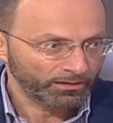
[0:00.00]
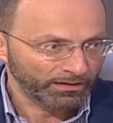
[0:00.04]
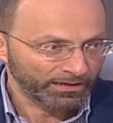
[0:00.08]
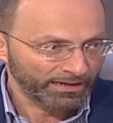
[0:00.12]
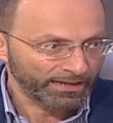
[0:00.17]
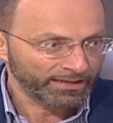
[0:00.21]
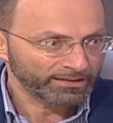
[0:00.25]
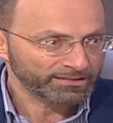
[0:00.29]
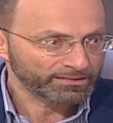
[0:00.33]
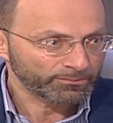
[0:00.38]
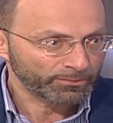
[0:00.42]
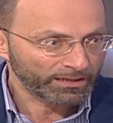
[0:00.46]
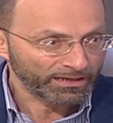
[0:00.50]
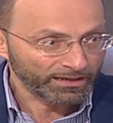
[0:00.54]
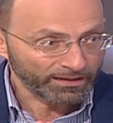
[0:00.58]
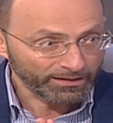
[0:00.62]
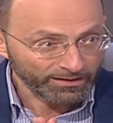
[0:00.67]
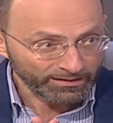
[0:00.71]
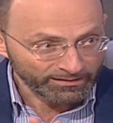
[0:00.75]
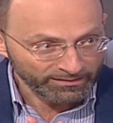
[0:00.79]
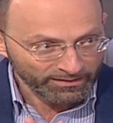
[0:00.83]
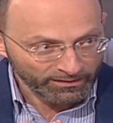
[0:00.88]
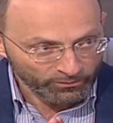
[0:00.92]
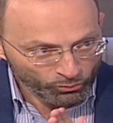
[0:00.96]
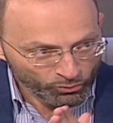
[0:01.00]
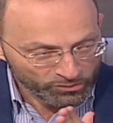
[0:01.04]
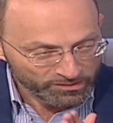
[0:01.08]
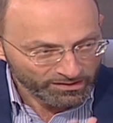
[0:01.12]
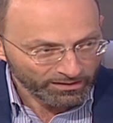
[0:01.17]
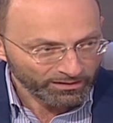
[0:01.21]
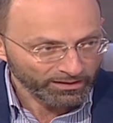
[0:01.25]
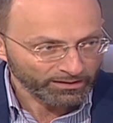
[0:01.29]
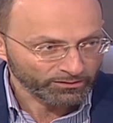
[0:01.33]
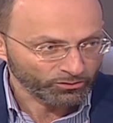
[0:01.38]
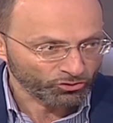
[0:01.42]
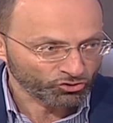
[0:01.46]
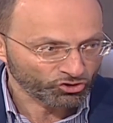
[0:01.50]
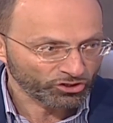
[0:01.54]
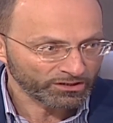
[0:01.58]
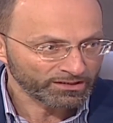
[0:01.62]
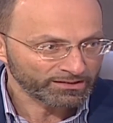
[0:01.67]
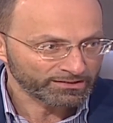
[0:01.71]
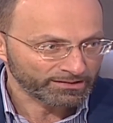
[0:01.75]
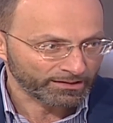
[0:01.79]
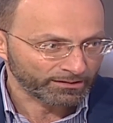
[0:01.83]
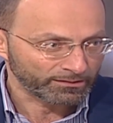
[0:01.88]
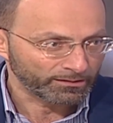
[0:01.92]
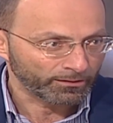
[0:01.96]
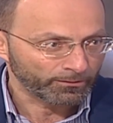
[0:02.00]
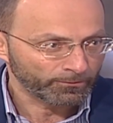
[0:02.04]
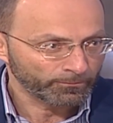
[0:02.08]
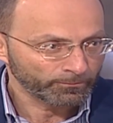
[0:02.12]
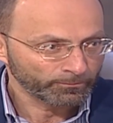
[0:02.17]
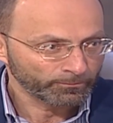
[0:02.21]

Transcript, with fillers: اللازمه لنقدر نوصل لتشخيص اداء